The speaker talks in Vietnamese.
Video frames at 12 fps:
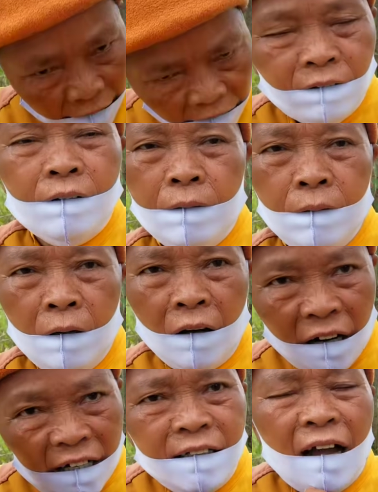thiệt
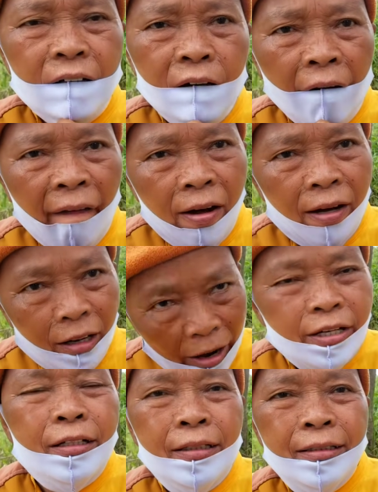con thấy cô giờ là
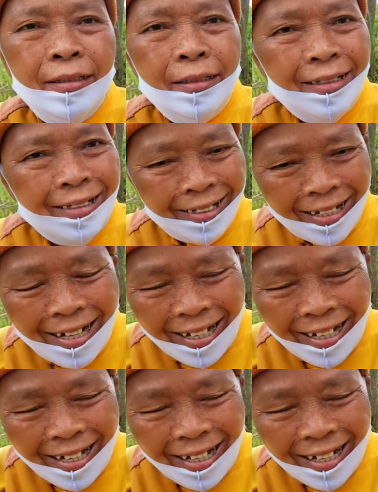con nản lắm luôn á